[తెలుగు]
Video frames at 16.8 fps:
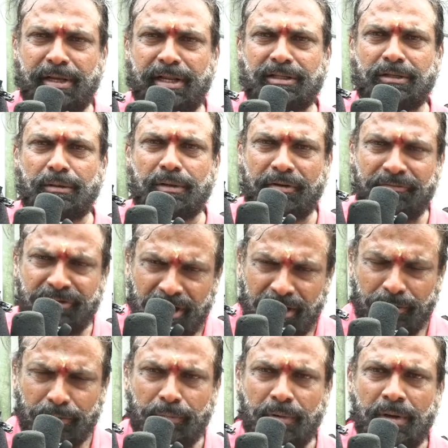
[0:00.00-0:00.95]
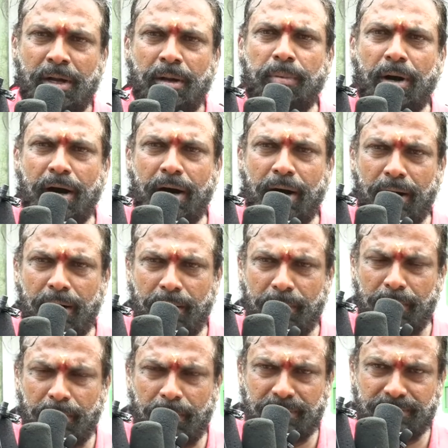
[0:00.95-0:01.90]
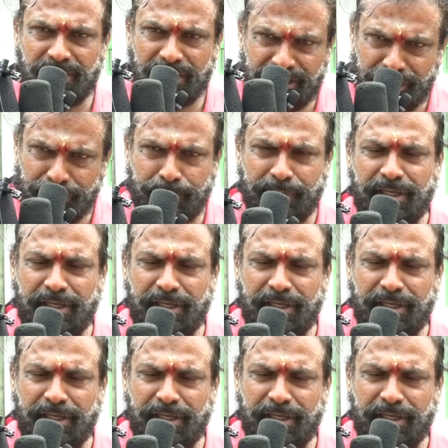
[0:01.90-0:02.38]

మేనేజర్ రవి గారు బా జగదీష్